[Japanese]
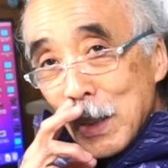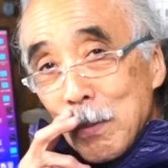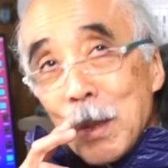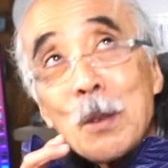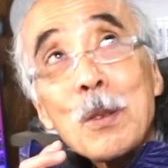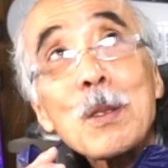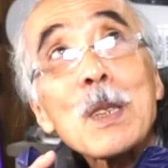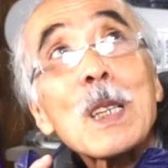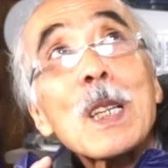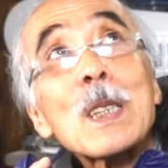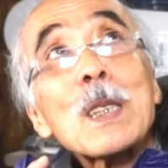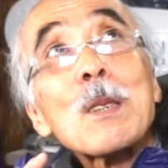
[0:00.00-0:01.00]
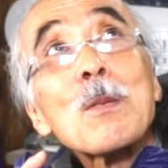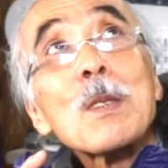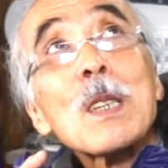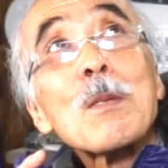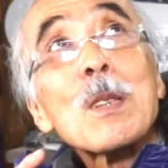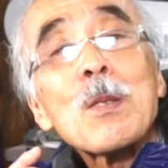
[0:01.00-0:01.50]
今頃かかってくる
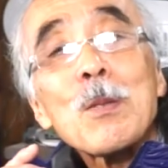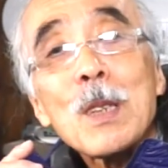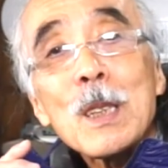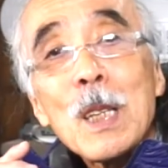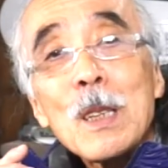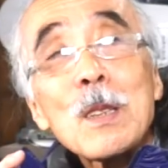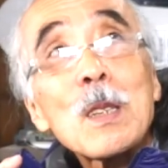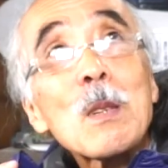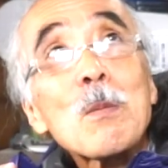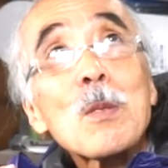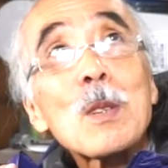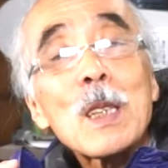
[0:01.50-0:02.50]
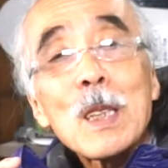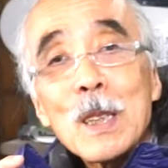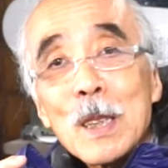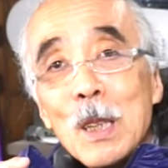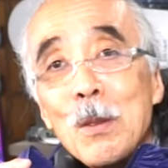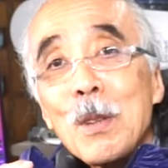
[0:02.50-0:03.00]
電話というのは大抵もうなん
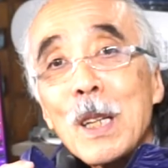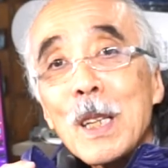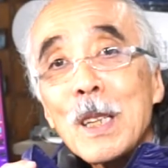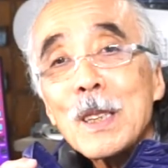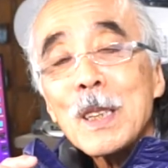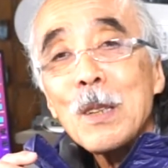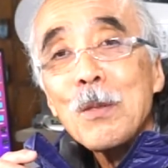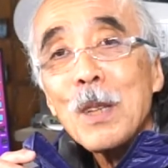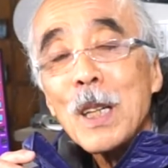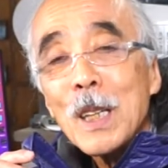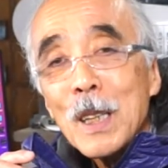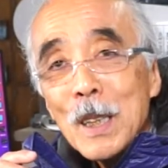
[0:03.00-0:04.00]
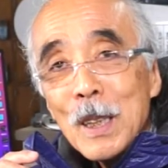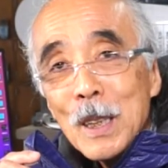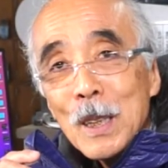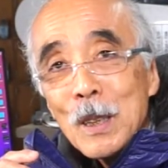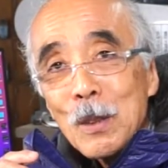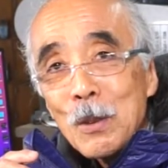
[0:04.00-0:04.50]
か電話か電話
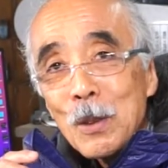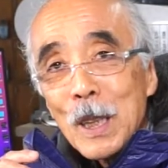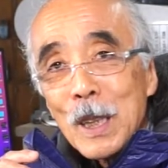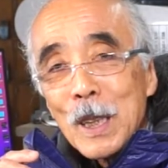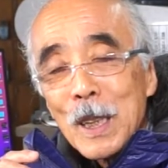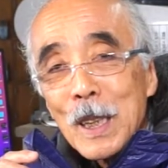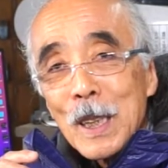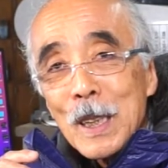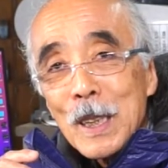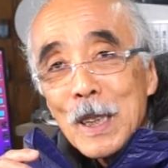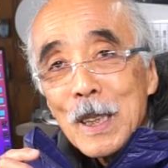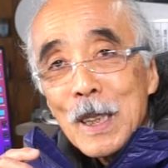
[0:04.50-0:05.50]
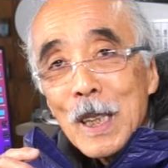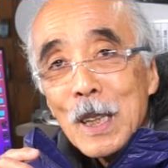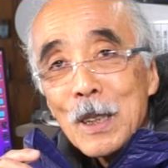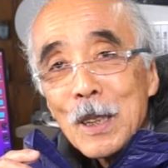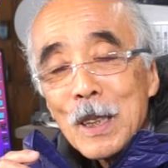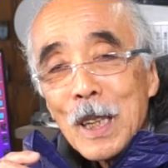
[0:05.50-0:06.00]
のなんか
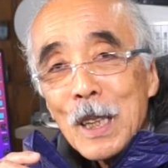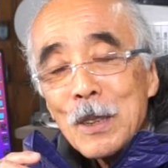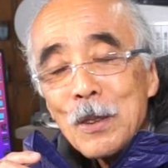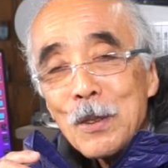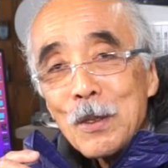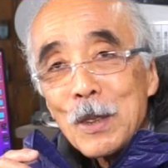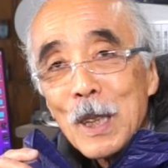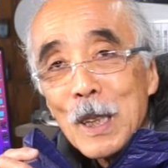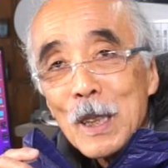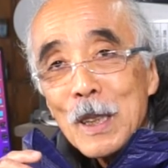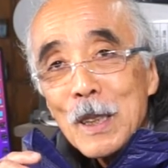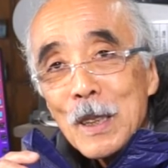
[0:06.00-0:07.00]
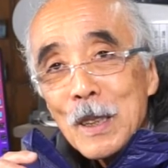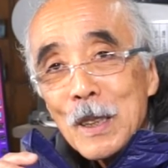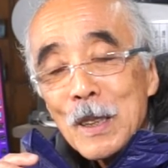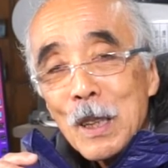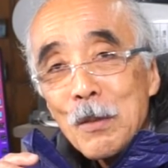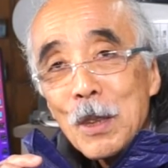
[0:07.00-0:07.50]
勧誘っていうか
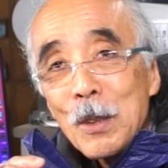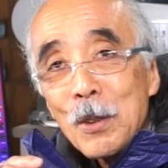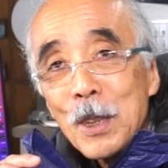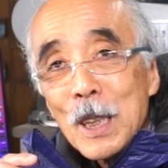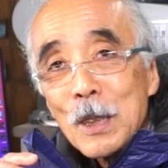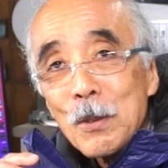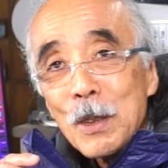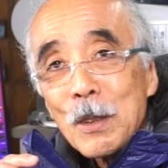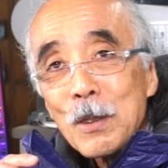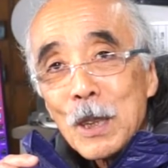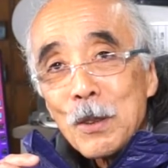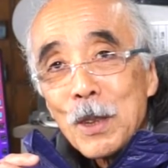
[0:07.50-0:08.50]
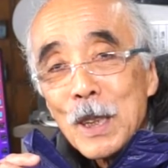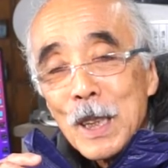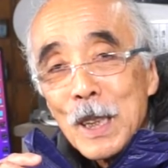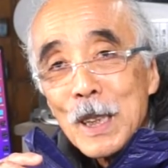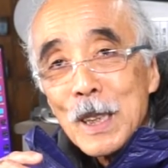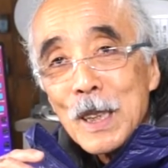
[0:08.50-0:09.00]
電話料金がどうですかとか
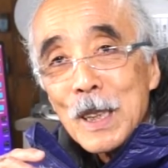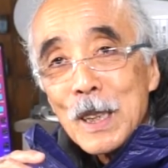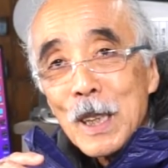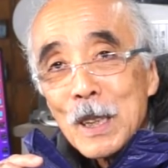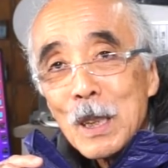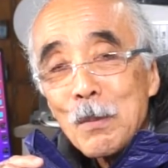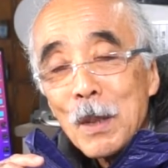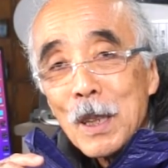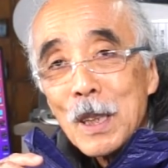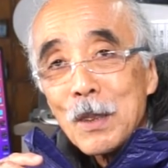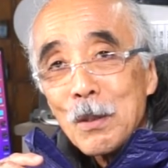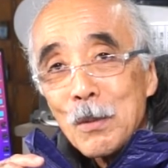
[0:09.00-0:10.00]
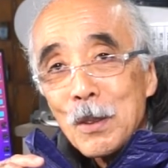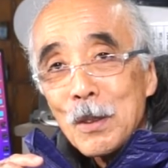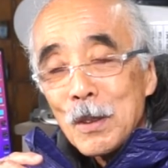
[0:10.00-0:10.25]
ねあんなばっかりやもうも